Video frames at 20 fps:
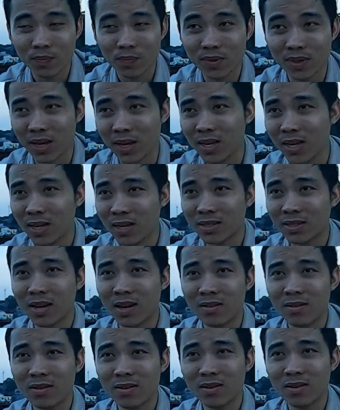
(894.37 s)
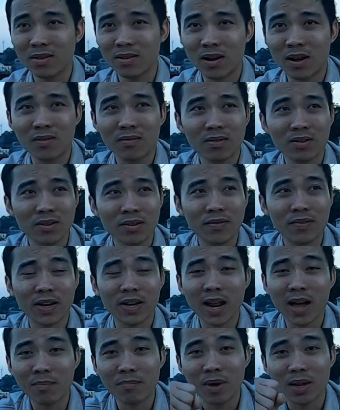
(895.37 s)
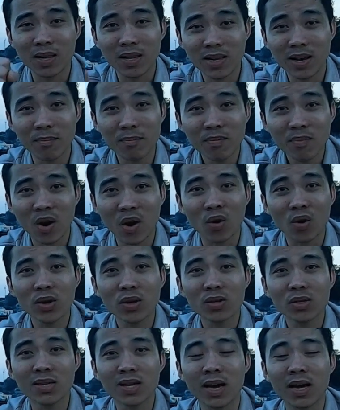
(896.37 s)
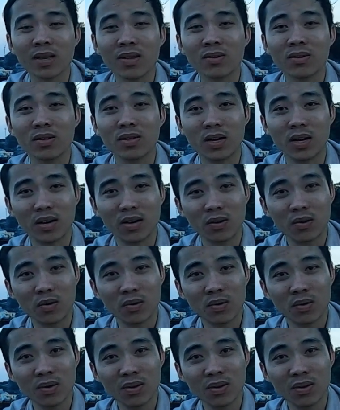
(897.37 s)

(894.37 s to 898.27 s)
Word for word: tại vì là sao đông người Việt Nam mình chấm lỗi sai cho người Nhật luôn